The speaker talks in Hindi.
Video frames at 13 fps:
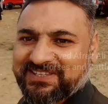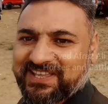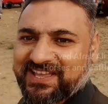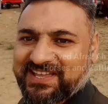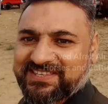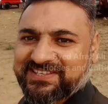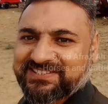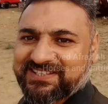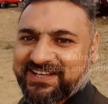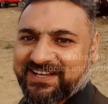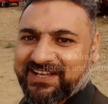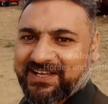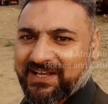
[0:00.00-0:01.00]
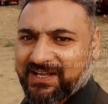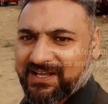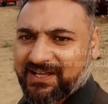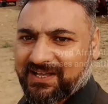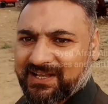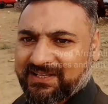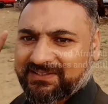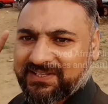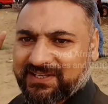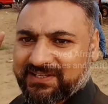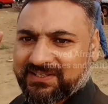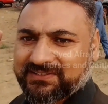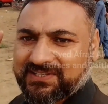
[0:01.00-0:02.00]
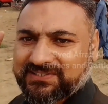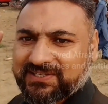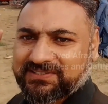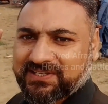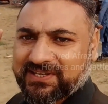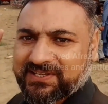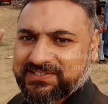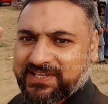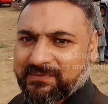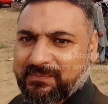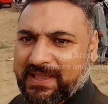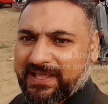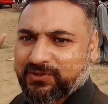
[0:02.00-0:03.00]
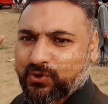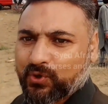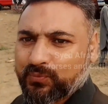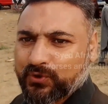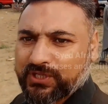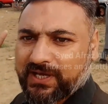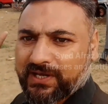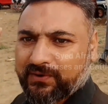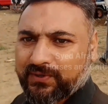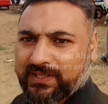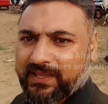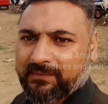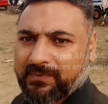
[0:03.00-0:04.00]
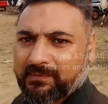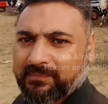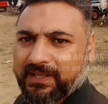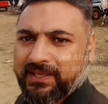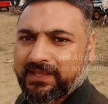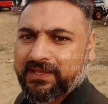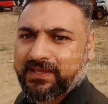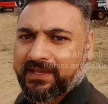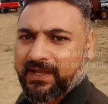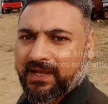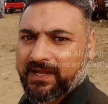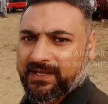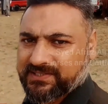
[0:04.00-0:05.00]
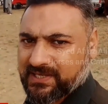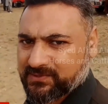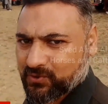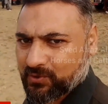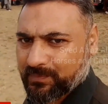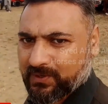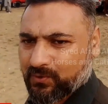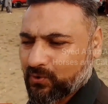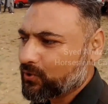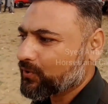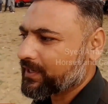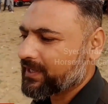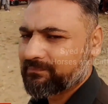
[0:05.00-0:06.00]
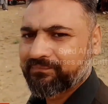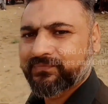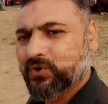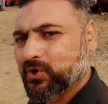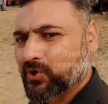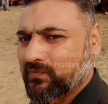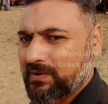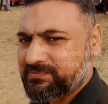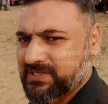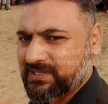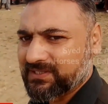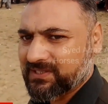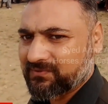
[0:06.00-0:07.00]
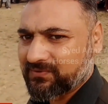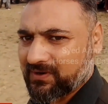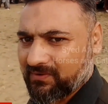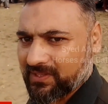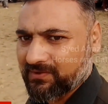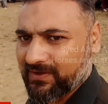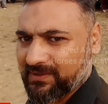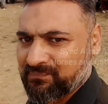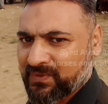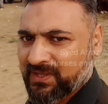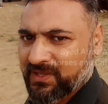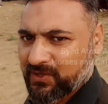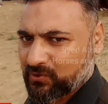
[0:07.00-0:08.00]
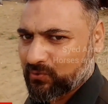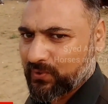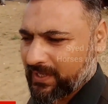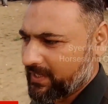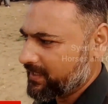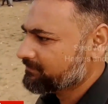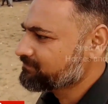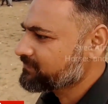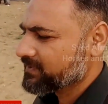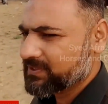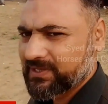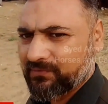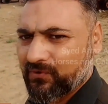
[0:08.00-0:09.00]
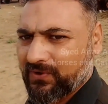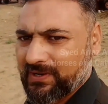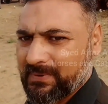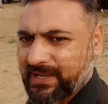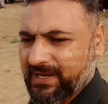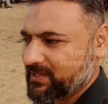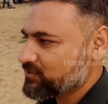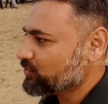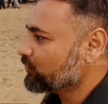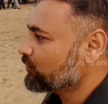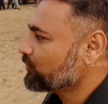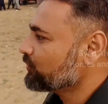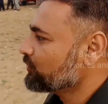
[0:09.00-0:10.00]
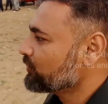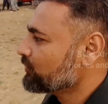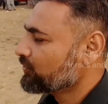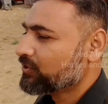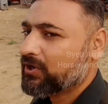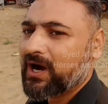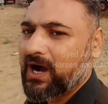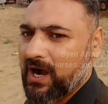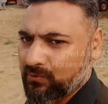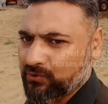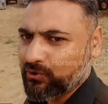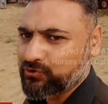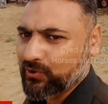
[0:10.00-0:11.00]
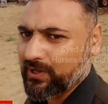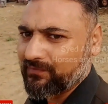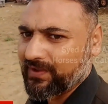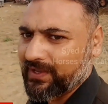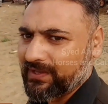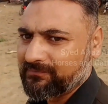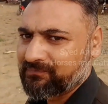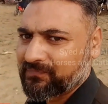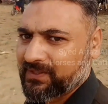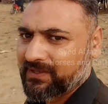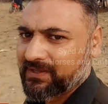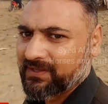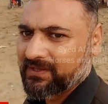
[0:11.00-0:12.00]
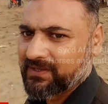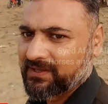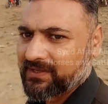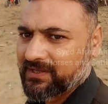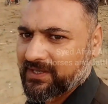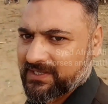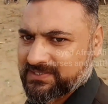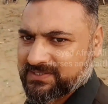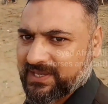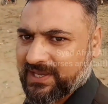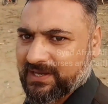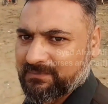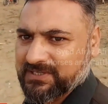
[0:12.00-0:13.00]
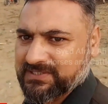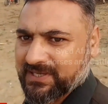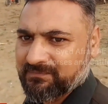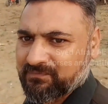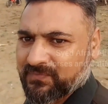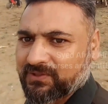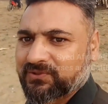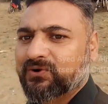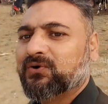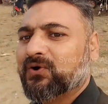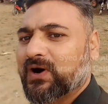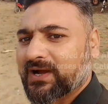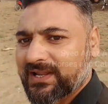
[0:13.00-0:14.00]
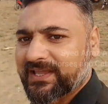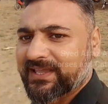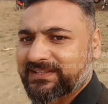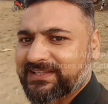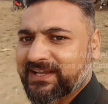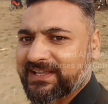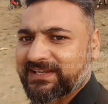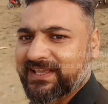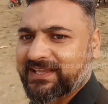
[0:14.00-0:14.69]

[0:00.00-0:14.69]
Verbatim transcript: पीछे देखें कि जिस तरह जिस जिस तरीके से बैल दौड़ पूरी कर रहे हैं और ये अपने अपने शहजोरों पे लोड हो रहे हैं और वापसी की तरफ रवा दमा है क्योंकि ये वो वाले बैल हैं जो आउट हो चुके हुए हैं इस खेल में से तो अगले खेल तक के